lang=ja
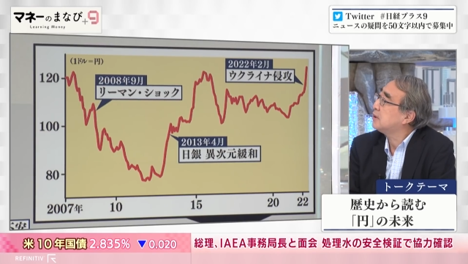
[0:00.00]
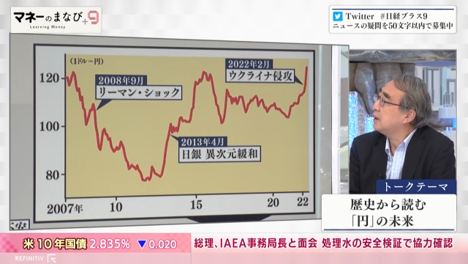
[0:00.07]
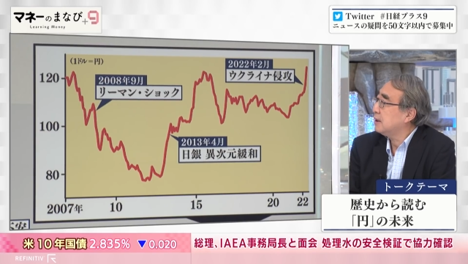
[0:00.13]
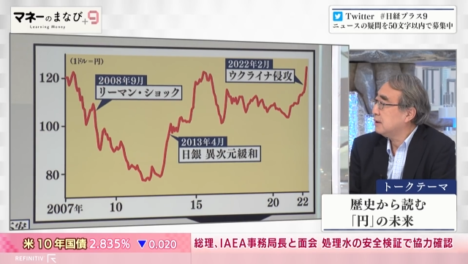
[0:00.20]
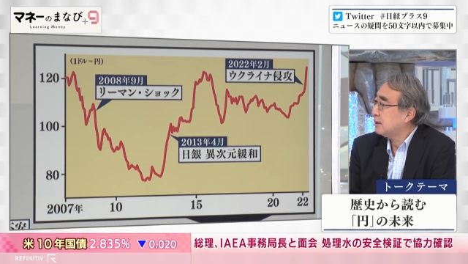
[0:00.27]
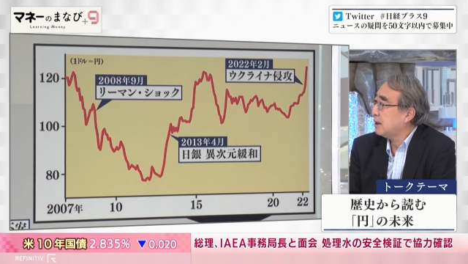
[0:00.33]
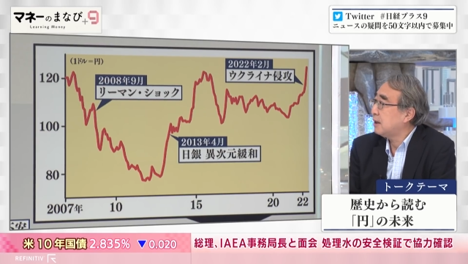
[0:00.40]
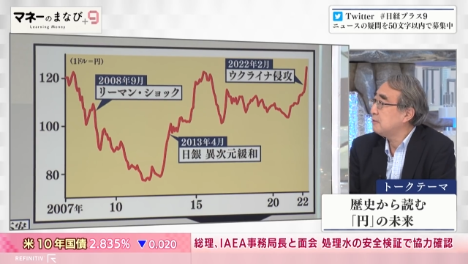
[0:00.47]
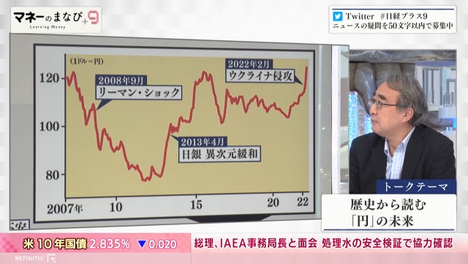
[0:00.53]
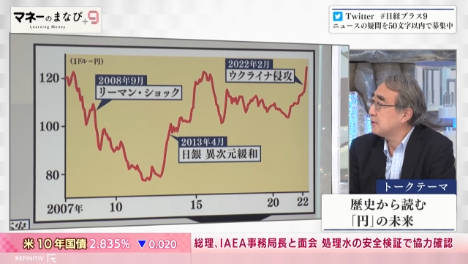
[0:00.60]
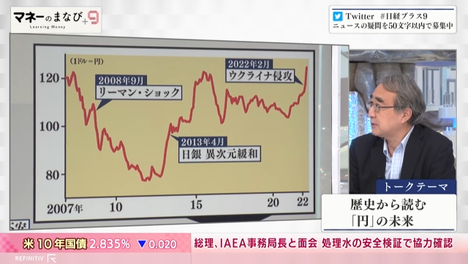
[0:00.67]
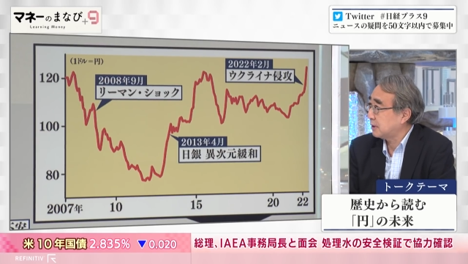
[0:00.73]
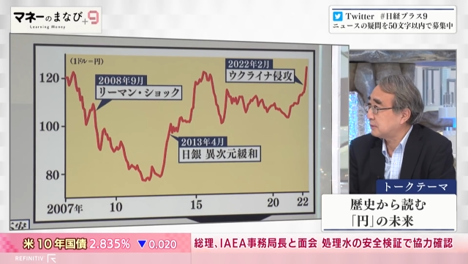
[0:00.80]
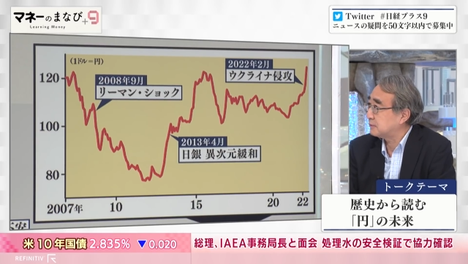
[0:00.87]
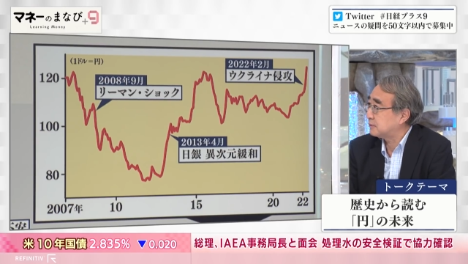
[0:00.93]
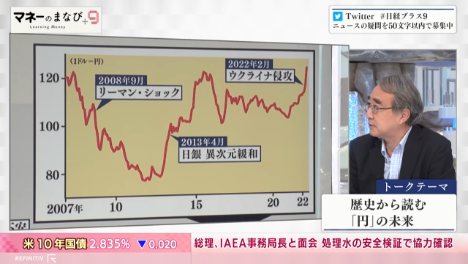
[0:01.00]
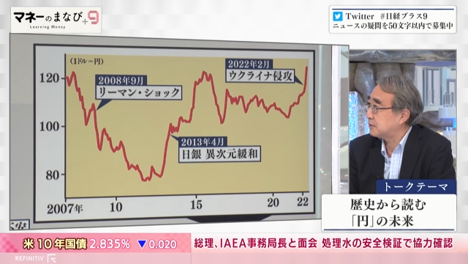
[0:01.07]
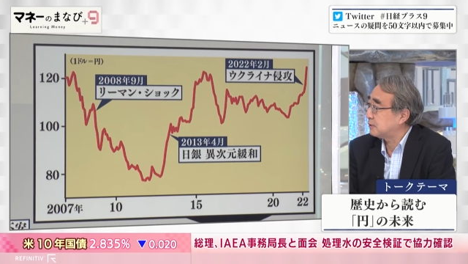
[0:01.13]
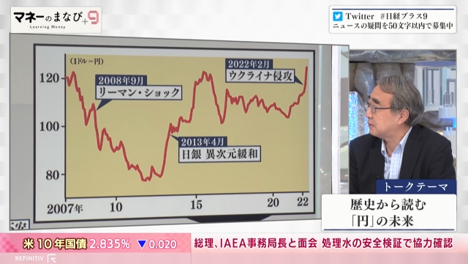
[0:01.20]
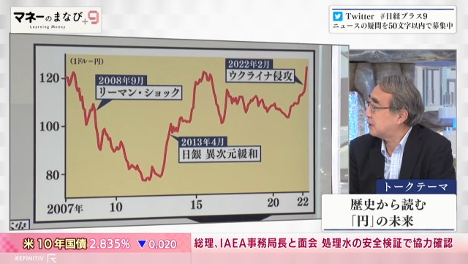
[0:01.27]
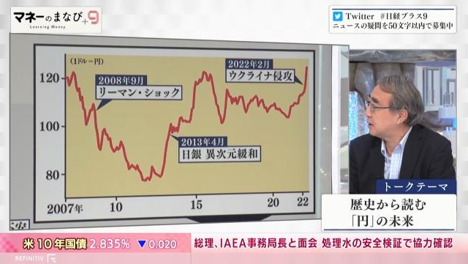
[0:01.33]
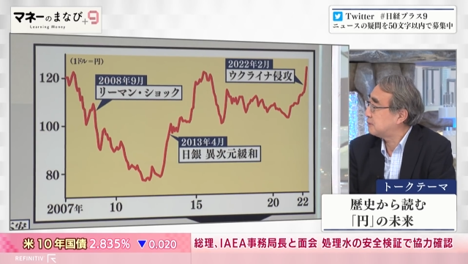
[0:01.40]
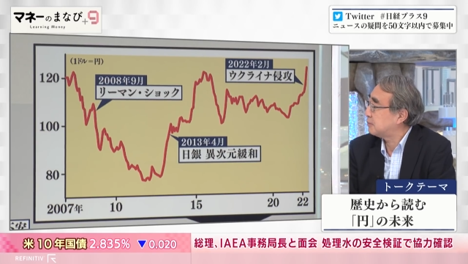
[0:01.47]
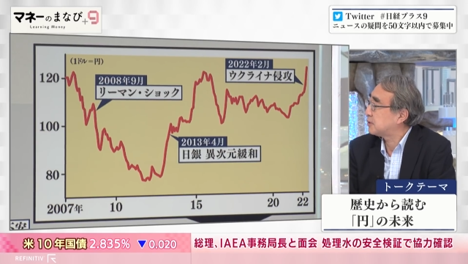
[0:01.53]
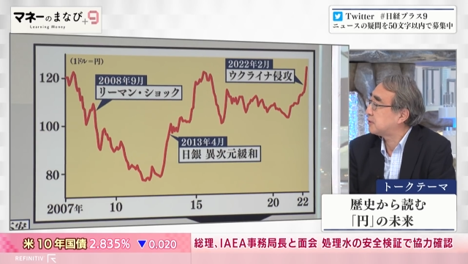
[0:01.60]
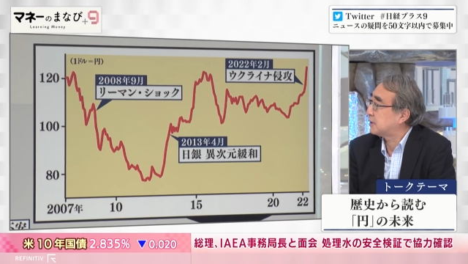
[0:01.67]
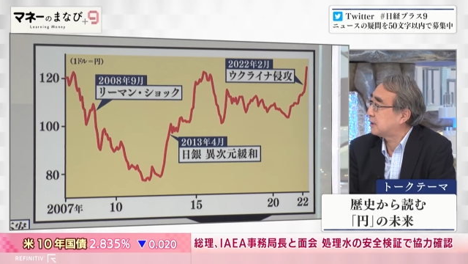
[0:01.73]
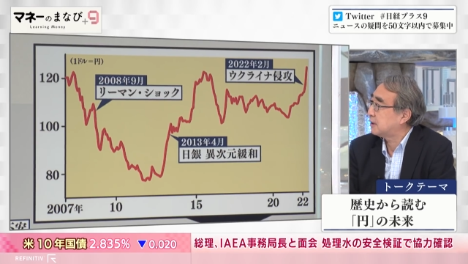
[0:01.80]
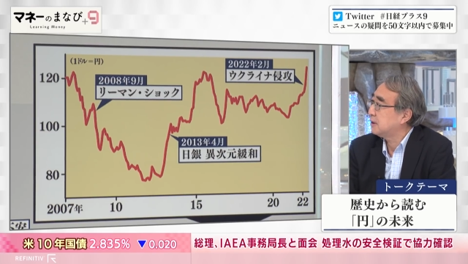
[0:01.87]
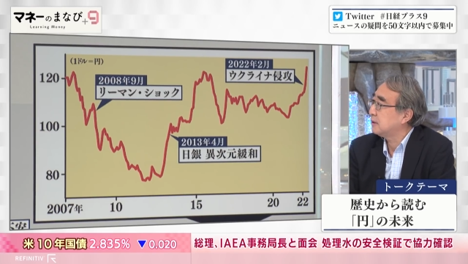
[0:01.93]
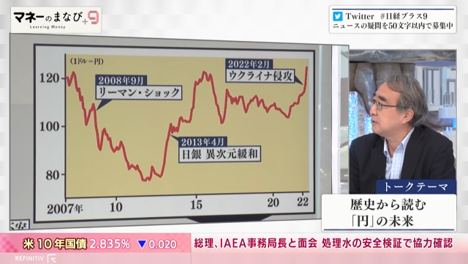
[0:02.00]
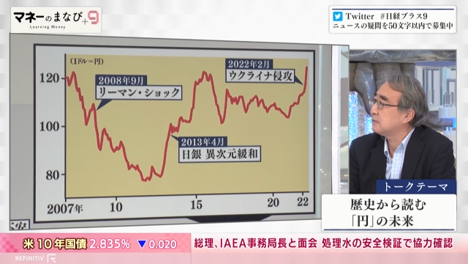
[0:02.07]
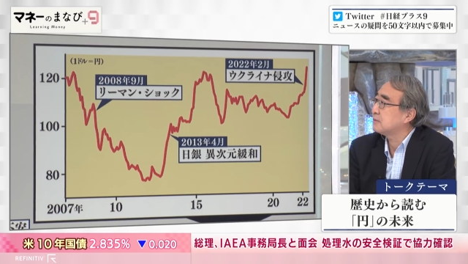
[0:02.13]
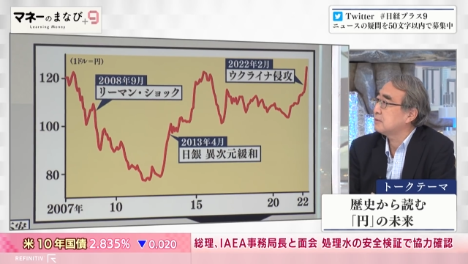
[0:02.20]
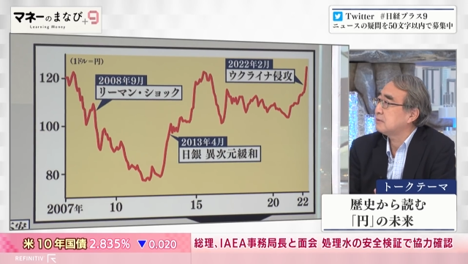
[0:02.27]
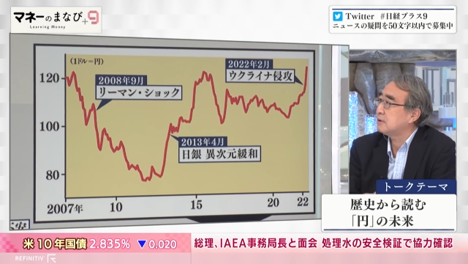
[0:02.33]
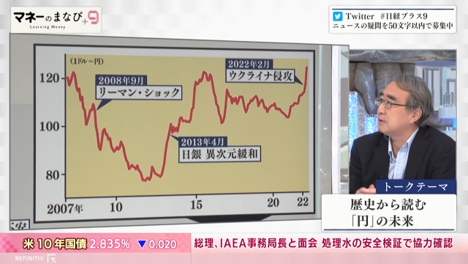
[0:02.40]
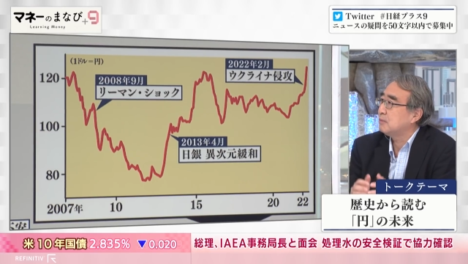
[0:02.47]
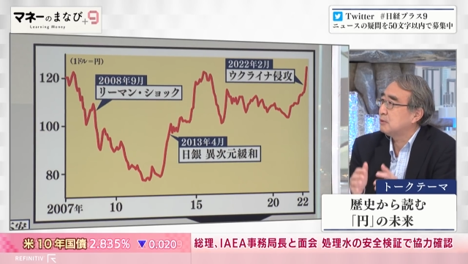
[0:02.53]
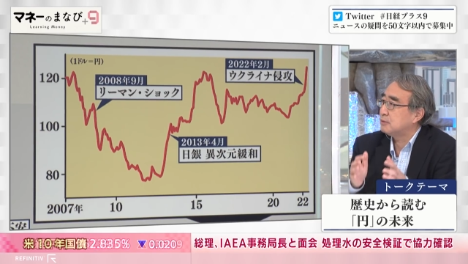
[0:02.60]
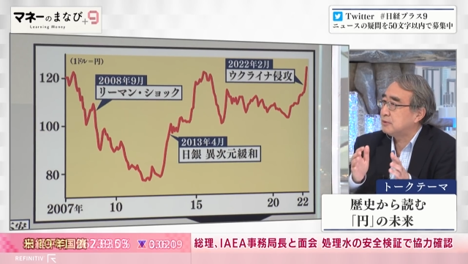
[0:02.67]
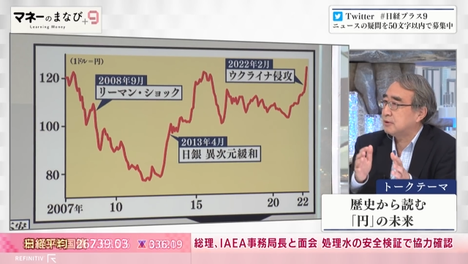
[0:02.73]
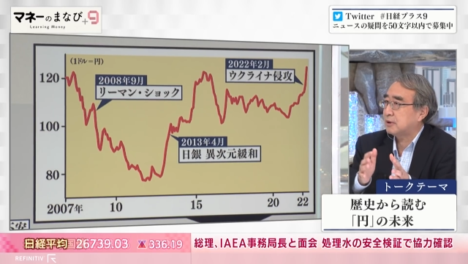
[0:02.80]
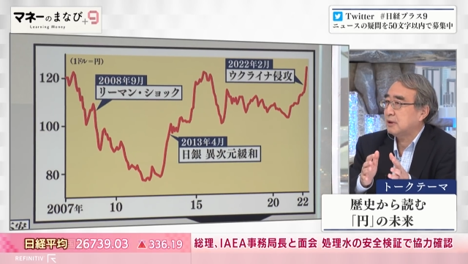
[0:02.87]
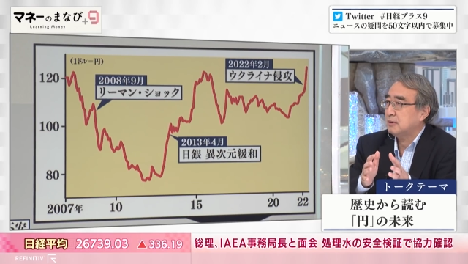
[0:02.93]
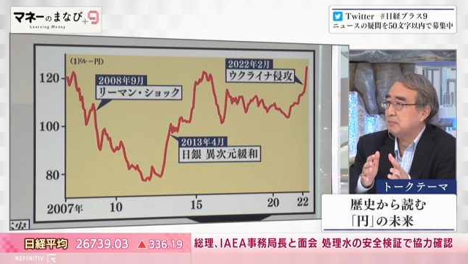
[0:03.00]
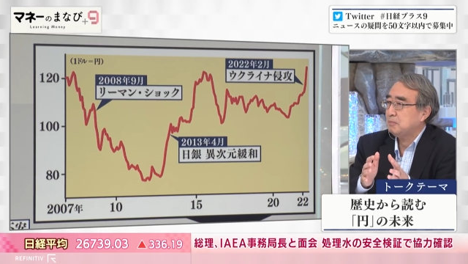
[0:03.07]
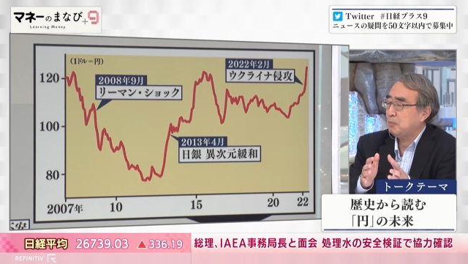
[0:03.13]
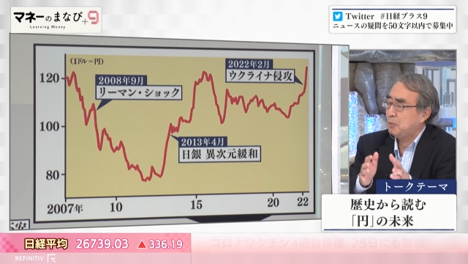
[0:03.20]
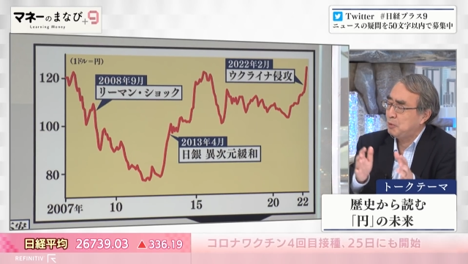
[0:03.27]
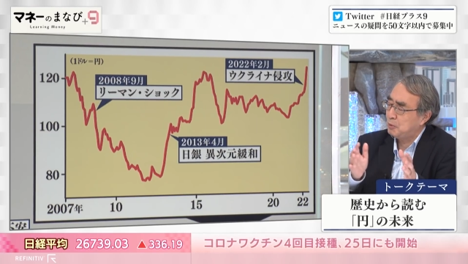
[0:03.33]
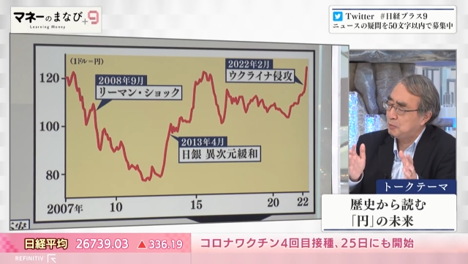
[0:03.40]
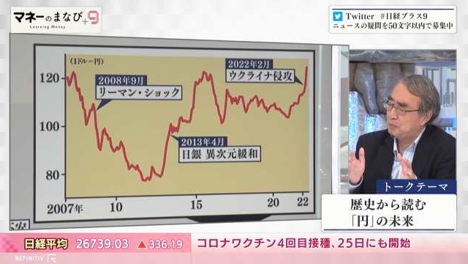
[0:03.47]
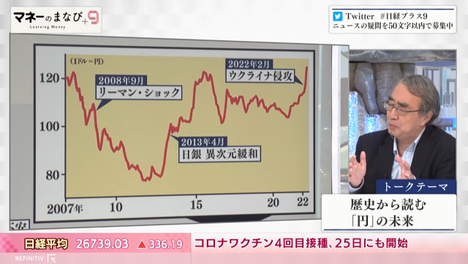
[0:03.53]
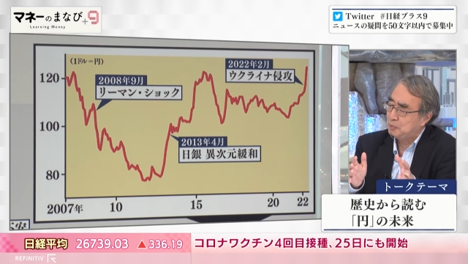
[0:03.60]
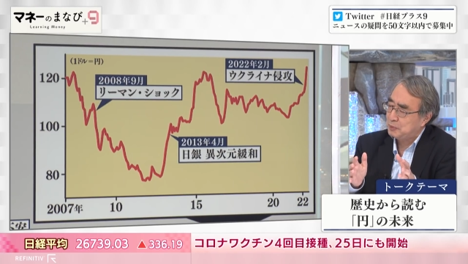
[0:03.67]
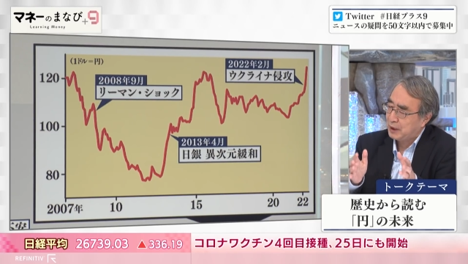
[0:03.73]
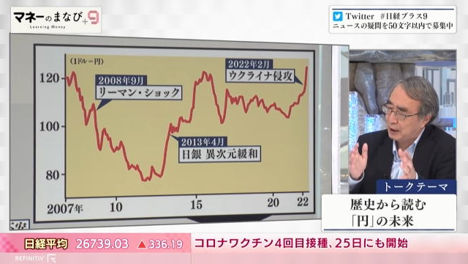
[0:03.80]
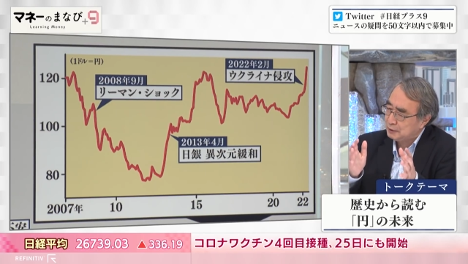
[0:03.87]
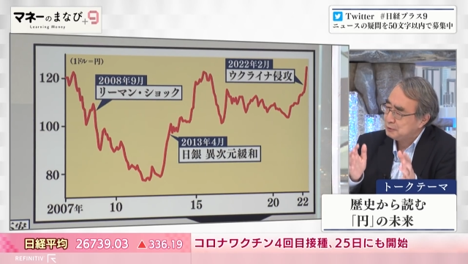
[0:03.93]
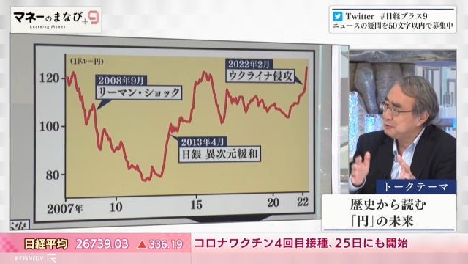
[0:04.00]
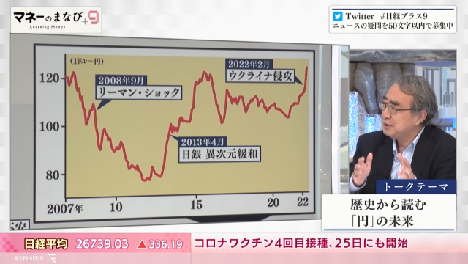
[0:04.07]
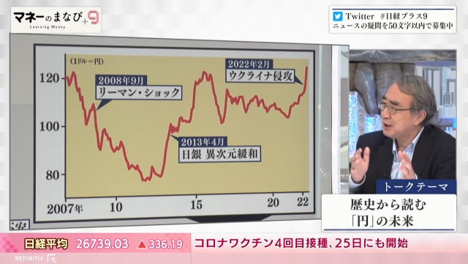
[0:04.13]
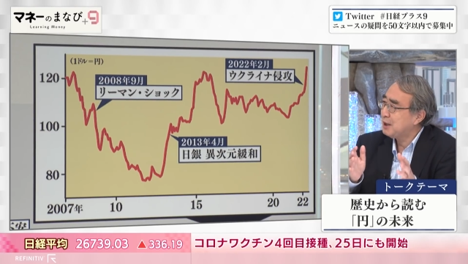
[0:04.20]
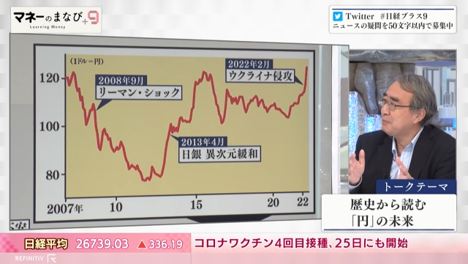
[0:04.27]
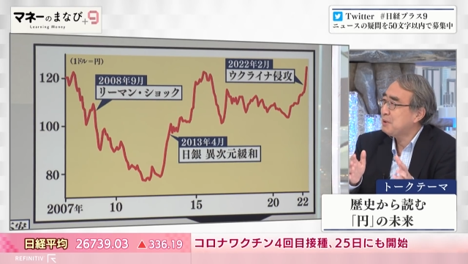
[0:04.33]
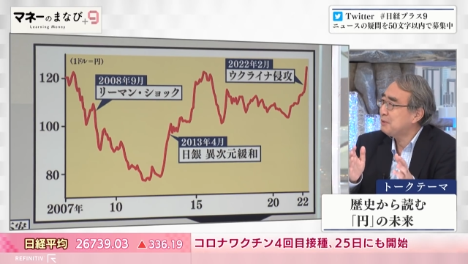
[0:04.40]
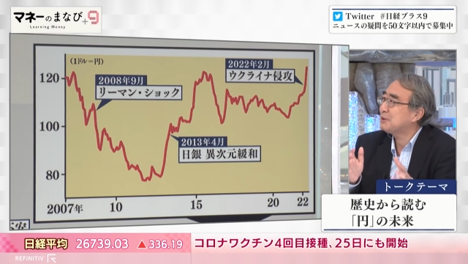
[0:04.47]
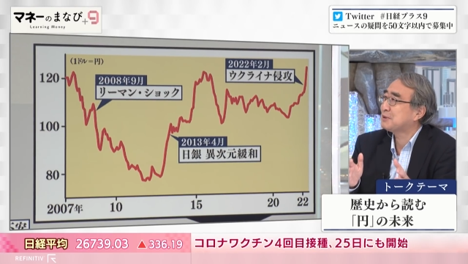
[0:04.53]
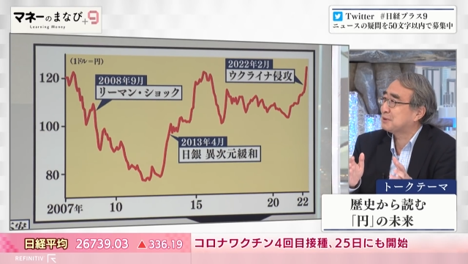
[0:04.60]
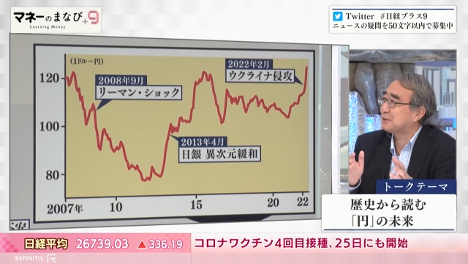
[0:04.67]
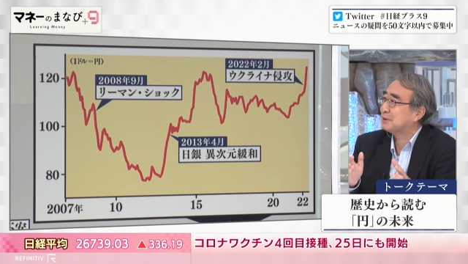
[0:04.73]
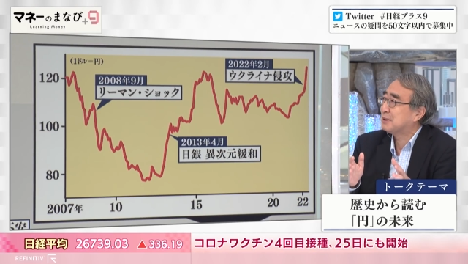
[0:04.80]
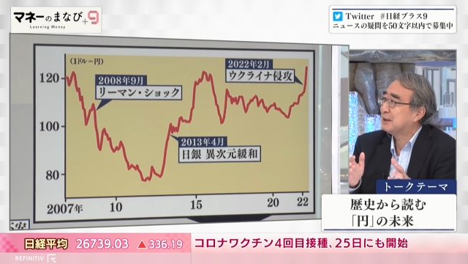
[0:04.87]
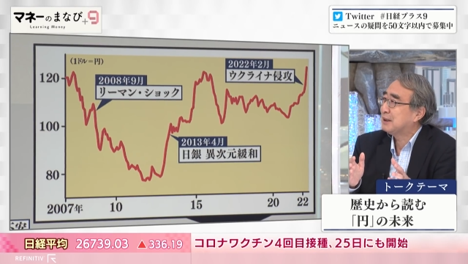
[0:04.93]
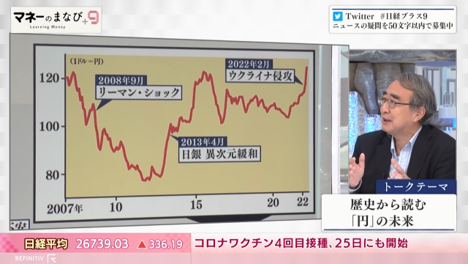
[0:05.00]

元緩和策っていうのがありましてね要するにもう次元もうなりふり構わず